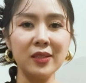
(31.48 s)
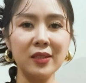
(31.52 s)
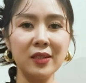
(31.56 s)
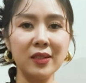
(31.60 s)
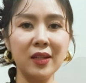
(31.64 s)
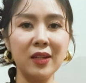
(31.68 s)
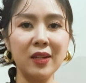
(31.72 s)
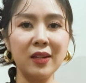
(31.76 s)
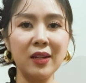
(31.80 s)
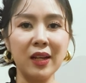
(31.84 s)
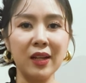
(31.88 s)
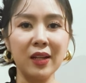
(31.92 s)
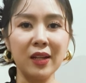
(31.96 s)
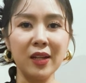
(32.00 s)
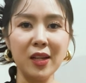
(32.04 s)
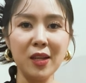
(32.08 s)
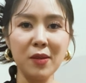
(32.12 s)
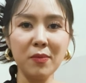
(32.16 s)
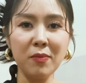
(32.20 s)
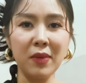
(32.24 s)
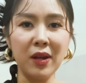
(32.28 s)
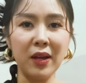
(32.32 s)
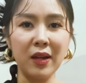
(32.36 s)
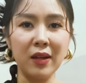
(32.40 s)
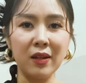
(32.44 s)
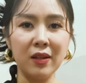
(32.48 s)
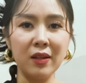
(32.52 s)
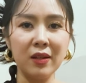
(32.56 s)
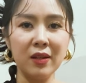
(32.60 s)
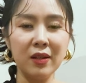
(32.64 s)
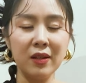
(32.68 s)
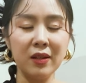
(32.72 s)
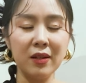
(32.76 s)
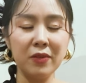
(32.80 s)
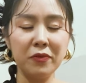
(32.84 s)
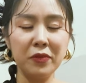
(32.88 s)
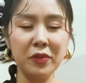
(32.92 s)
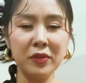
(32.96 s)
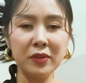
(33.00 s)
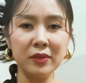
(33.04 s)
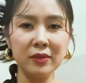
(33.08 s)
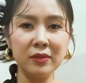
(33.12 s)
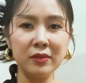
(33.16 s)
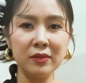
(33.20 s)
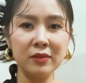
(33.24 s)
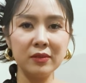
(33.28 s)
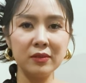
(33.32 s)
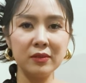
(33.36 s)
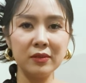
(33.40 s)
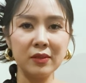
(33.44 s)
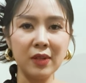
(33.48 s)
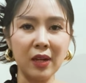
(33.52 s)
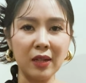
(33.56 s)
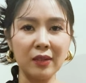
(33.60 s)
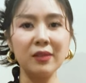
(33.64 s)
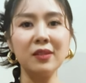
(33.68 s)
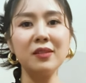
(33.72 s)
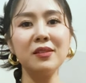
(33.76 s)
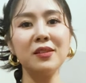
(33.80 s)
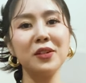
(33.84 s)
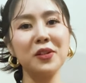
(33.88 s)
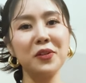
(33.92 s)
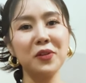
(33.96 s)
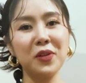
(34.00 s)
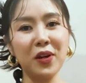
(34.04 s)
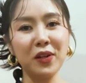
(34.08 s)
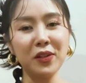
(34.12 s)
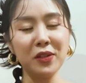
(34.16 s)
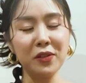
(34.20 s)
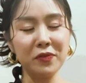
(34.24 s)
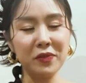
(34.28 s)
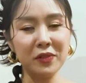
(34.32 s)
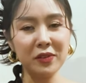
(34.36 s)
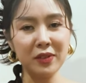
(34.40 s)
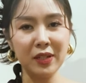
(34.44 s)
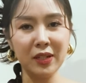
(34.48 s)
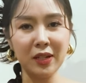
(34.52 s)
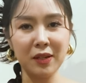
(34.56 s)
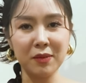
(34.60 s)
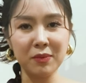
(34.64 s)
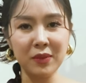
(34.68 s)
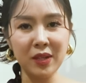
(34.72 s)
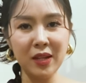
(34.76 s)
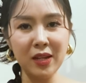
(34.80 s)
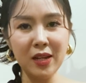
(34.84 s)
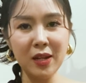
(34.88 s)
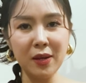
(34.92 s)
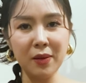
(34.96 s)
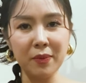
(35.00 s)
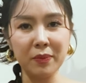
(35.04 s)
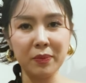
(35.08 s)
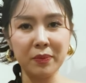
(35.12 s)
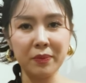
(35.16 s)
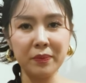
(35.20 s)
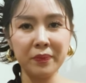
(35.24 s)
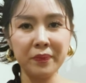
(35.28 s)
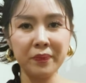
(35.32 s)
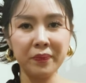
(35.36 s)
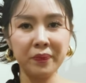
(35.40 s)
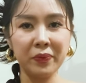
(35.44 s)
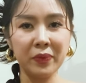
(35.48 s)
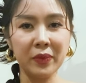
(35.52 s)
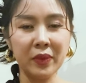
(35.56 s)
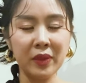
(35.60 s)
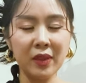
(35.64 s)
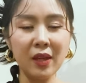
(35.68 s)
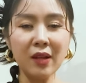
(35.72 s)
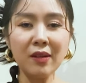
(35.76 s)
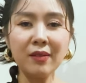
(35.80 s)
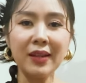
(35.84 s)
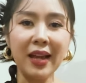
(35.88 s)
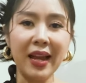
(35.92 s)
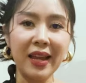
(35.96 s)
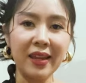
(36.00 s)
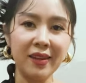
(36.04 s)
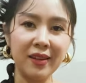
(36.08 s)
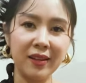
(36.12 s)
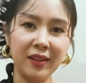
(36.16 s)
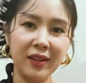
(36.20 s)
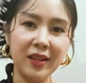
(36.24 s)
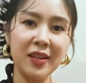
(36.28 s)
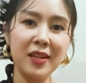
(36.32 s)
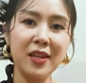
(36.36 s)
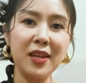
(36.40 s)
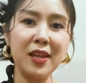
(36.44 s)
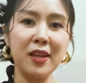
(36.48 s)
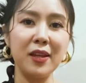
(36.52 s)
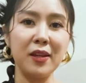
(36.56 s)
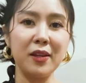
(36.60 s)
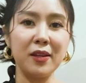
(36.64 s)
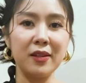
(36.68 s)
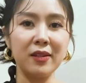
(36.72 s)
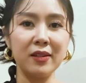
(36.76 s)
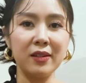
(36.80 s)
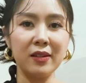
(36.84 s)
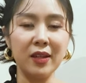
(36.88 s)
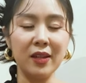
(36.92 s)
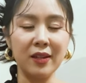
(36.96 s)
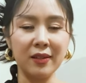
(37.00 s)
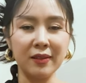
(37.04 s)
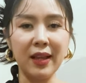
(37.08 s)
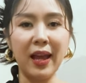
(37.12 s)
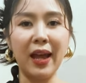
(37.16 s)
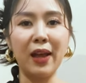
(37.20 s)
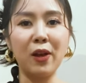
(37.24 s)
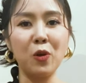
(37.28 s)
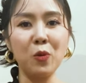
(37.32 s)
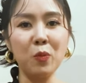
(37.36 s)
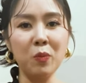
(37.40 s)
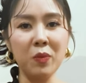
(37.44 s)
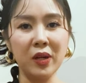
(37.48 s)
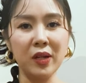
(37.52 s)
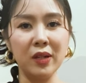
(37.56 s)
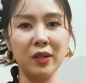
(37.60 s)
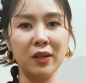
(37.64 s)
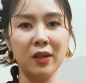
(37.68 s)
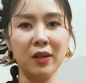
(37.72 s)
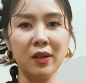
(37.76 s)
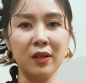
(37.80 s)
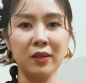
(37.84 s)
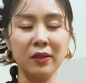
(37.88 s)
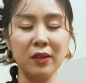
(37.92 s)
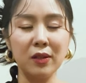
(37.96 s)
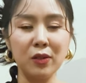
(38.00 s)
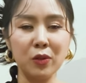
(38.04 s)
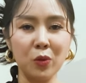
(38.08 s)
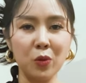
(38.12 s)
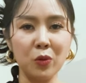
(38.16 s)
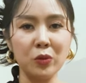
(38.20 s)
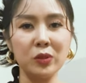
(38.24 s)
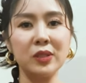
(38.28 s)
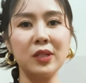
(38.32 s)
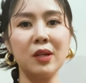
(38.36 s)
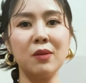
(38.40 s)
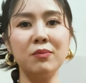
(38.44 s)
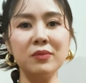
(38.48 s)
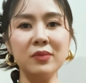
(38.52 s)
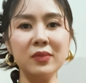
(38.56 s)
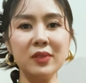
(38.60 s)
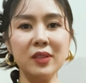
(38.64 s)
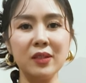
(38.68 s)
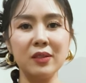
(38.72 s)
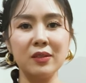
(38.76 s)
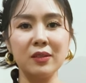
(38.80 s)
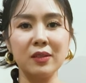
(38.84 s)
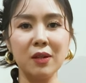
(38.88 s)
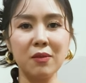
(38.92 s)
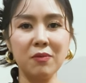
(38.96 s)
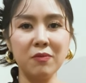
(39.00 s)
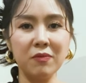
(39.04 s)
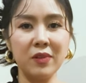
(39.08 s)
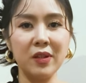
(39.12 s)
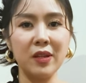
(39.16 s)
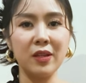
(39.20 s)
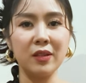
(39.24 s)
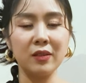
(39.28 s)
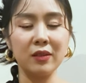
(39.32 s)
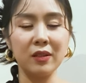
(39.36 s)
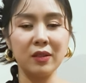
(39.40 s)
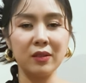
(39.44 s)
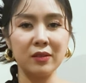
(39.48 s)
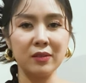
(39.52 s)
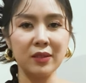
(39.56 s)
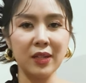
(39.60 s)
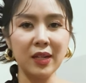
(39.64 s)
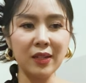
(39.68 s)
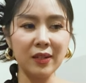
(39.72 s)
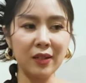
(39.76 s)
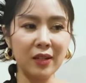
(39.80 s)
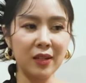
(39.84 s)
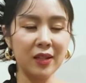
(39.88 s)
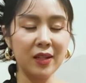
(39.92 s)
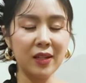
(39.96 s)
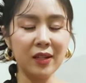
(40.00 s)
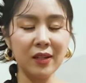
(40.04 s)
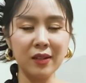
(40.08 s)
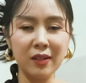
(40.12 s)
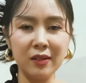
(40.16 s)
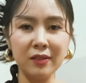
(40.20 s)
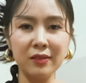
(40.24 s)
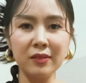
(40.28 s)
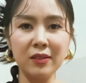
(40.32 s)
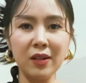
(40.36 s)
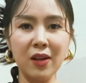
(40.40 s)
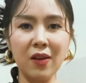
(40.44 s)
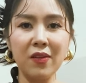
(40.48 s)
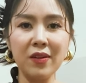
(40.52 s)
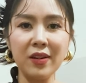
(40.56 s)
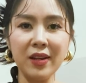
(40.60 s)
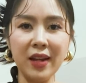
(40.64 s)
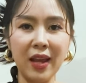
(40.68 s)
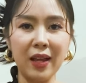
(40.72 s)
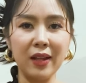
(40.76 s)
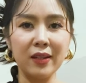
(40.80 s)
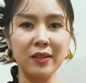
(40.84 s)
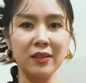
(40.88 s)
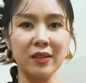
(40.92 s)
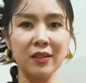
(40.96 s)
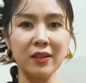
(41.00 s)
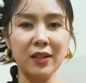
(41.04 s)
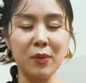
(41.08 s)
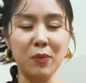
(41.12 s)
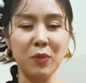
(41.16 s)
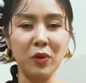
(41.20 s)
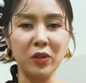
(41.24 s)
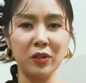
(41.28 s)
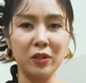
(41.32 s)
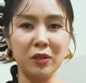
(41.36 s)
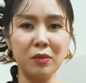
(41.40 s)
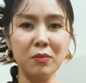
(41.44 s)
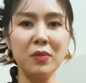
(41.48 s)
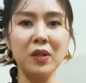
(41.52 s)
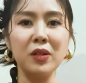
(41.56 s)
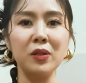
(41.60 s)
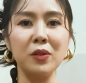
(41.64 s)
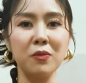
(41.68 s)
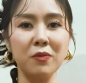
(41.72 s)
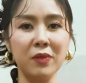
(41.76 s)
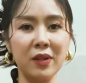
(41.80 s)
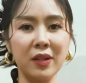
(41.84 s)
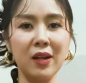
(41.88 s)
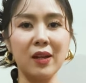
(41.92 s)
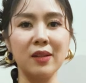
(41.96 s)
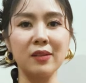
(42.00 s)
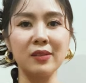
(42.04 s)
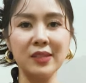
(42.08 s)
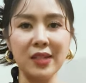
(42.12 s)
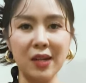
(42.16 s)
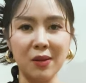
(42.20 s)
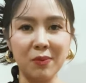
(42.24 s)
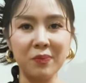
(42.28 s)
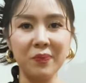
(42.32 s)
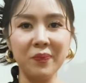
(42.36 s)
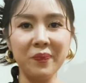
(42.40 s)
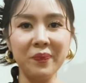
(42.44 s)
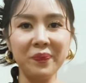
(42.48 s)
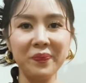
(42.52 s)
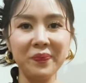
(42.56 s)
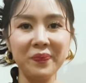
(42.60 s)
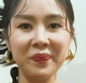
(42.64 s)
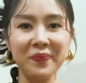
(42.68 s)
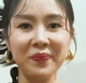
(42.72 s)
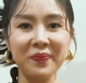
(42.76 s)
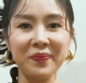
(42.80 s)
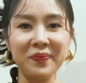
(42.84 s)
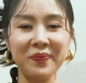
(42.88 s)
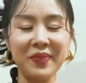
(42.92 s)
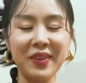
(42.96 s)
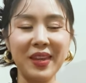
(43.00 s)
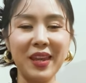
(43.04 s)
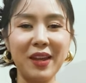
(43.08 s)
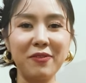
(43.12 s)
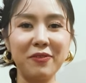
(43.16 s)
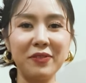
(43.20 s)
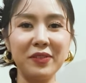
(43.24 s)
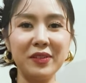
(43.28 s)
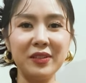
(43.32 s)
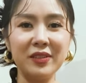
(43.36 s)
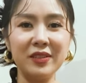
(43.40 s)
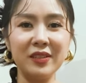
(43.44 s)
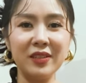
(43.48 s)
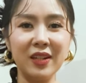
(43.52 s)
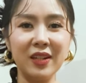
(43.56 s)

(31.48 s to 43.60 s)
nên là khi mà phương nhận thức được điều đó thì phương lại cảm thấy là tất cả những cái gì hiện tại của mình từ cuộc sống từ công việc từ cách đi cách đứng nói năng tất cả mọi thứ mình cũng phải cẩn trọng và phương